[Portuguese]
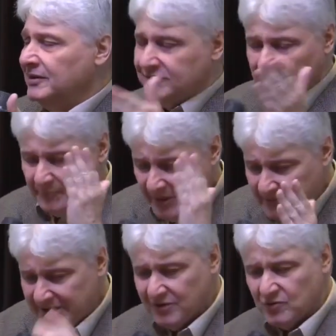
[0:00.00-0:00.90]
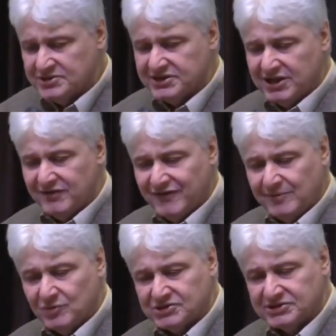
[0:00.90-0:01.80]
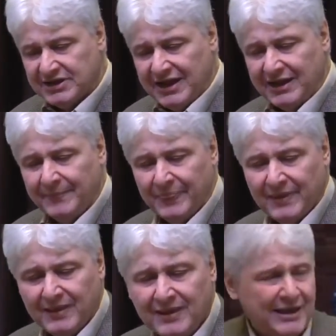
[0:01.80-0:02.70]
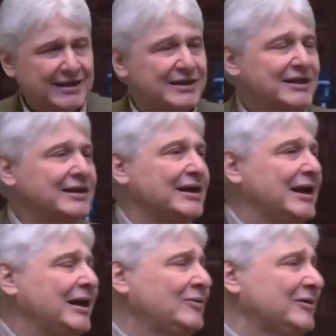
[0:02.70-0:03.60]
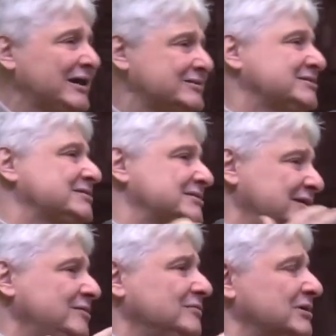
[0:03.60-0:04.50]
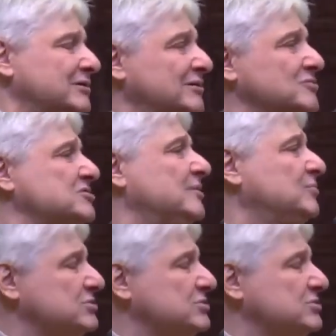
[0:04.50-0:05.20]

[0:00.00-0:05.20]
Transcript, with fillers: Então, a primeira coisa que ele vai mostrar é que a oração que Deus está